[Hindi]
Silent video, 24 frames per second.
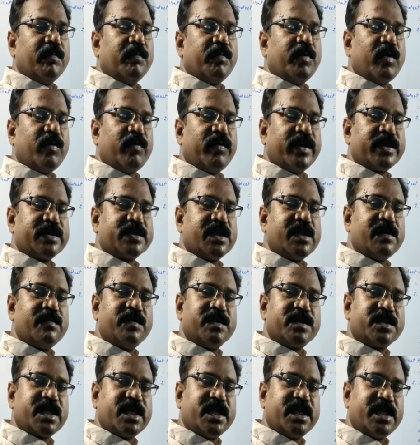प्रोफेशनल
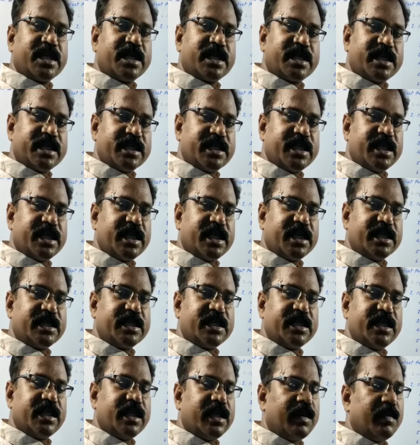मिसकंडक्ट किसे
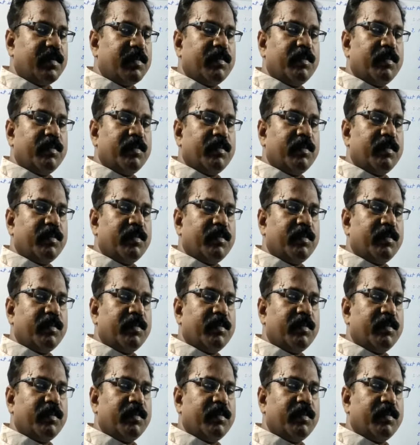कहते हैं